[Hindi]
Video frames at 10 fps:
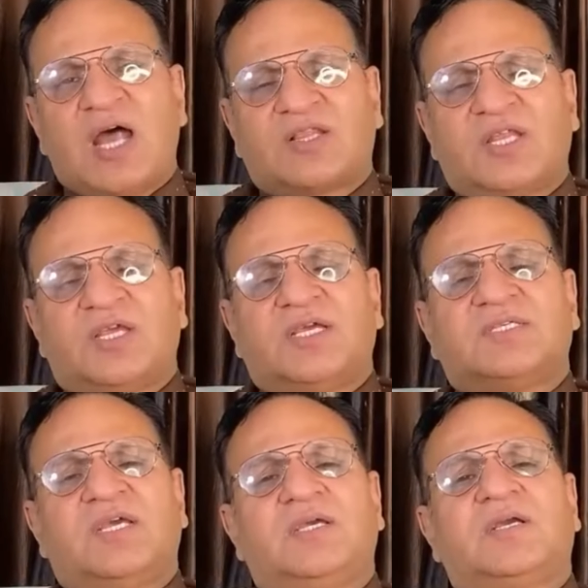तरीके
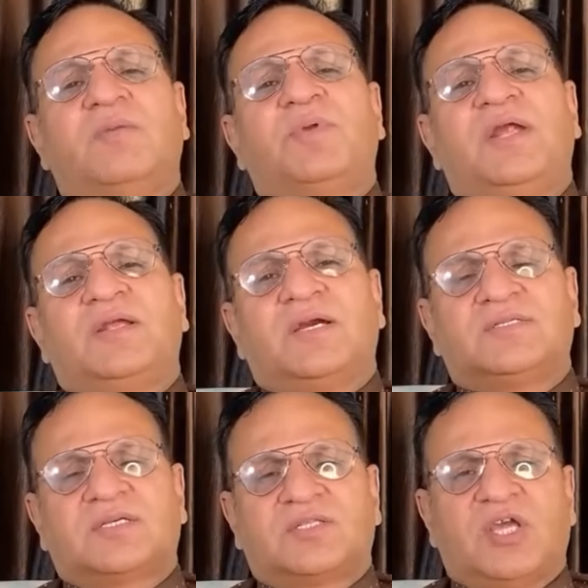से कंप्लेंट कर
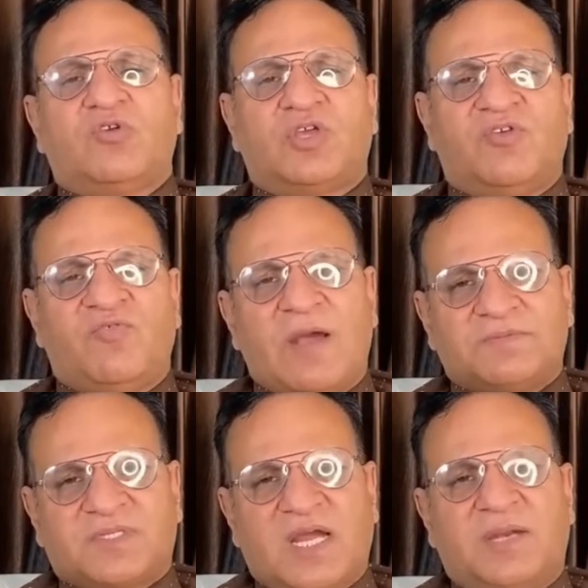सकते हैं उनकी
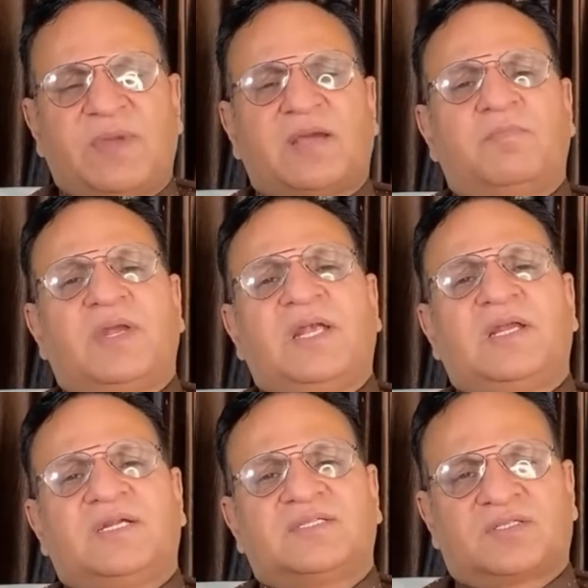वेबसाइट पे
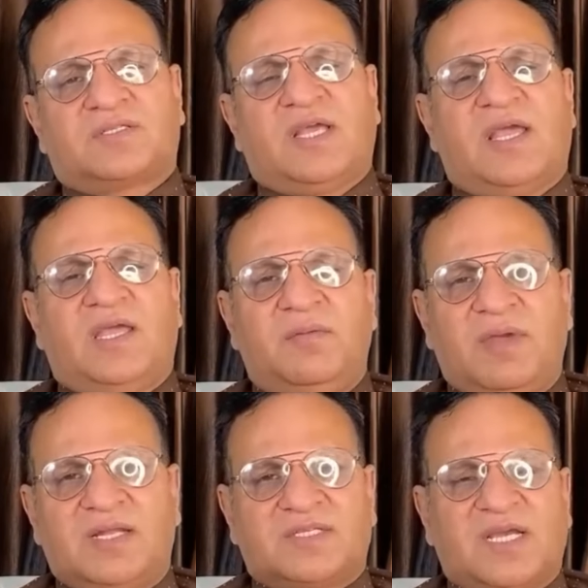कंप्लेंट कर सकते हैं
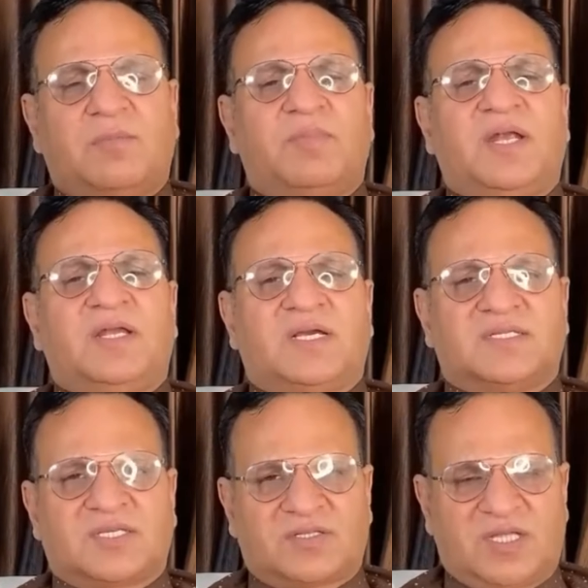ईमेल से कंप्लेंट
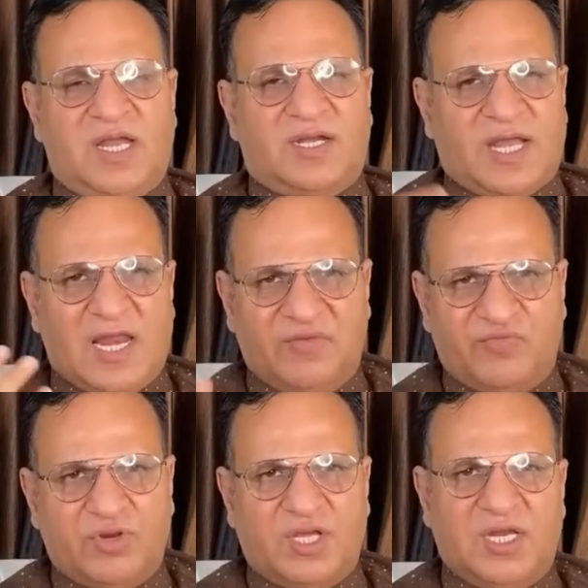कर सकते हैं
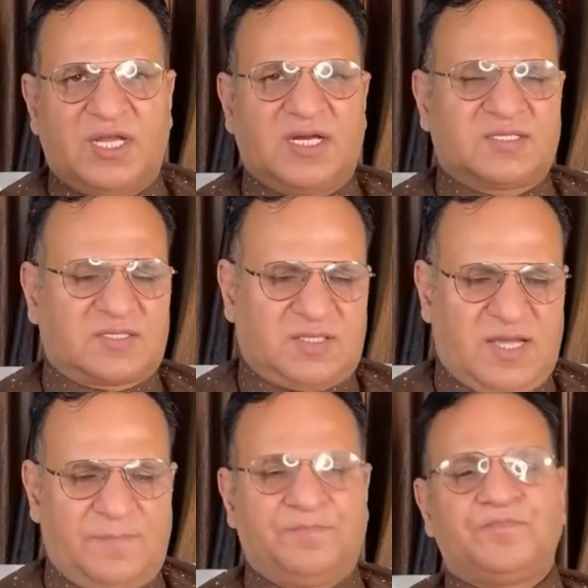टेलीफोनिकली कर
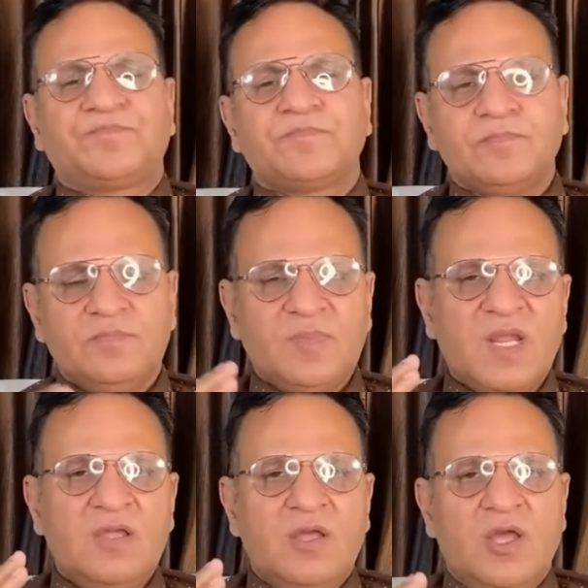सकते हैं
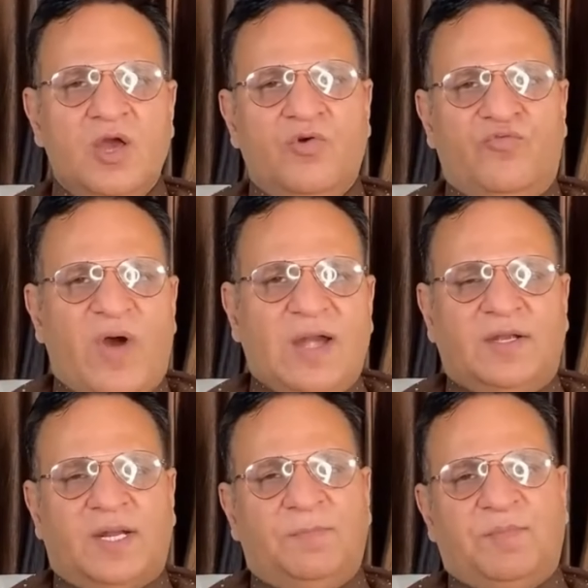वन
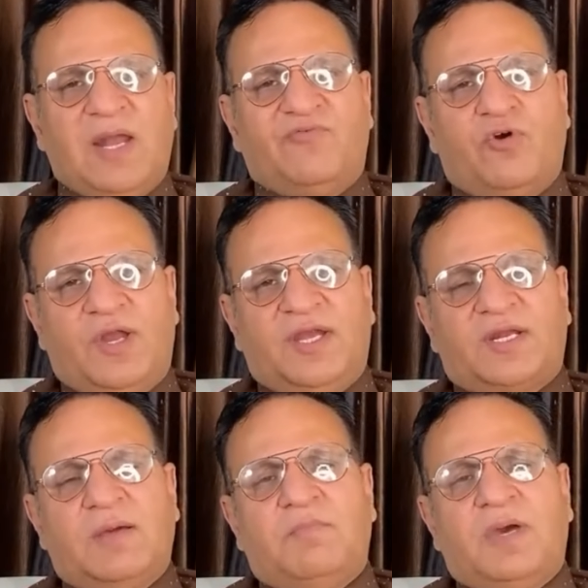ट्रिपल फोर
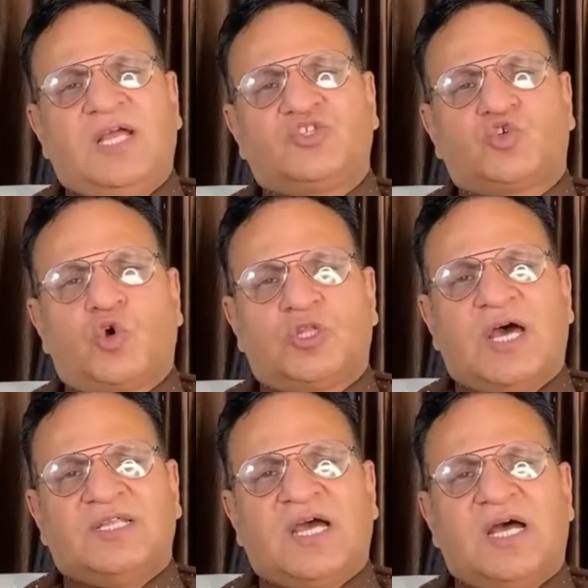एट नंबर है
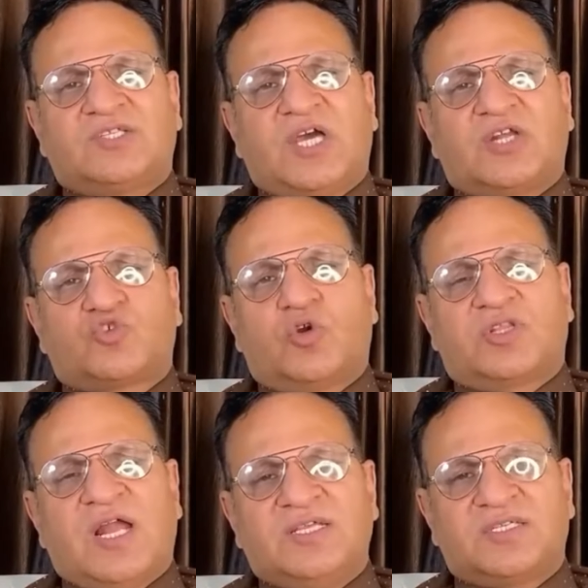चौदह हजार चार सौ
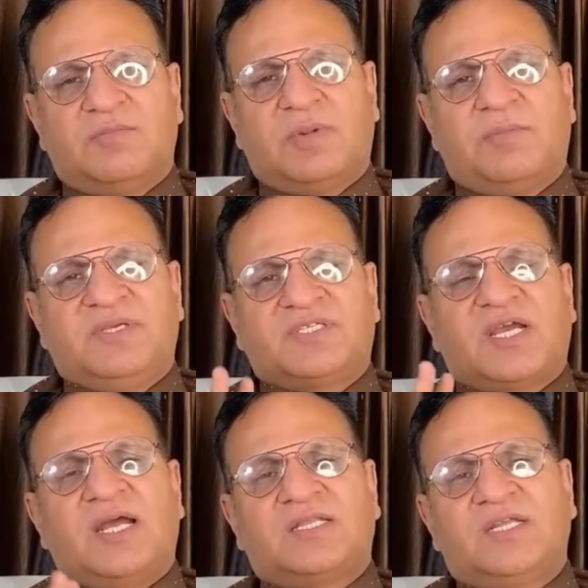अड़तालीस नंबर पे
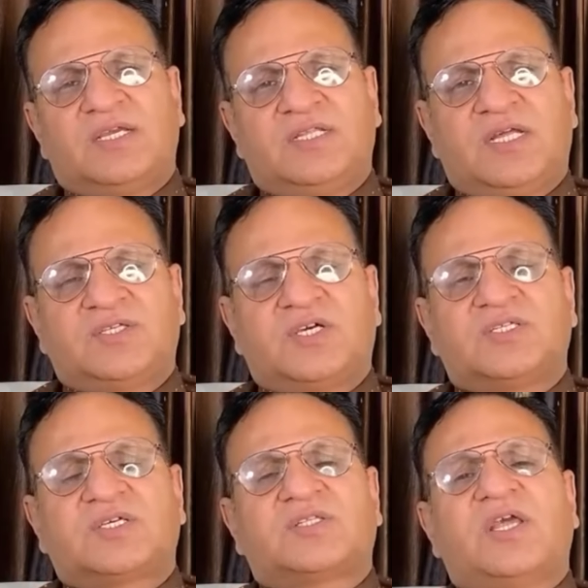शिकायत इनकी दर्ज
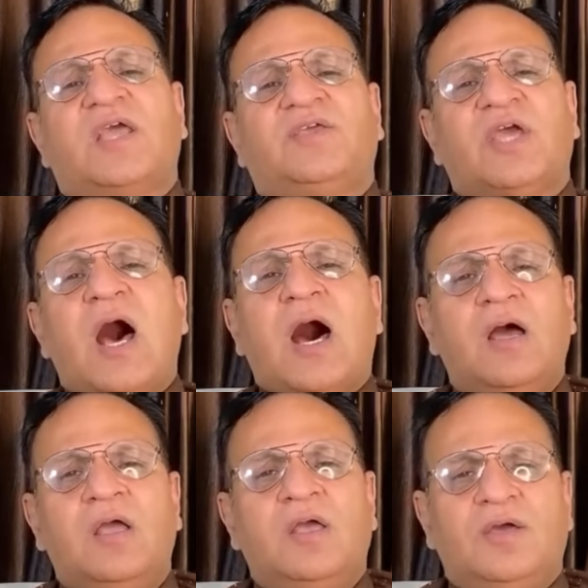कर सकते हैं या
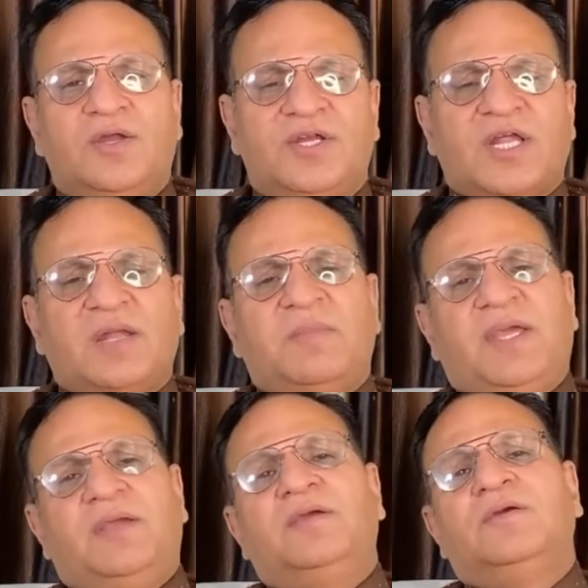रिटर्न में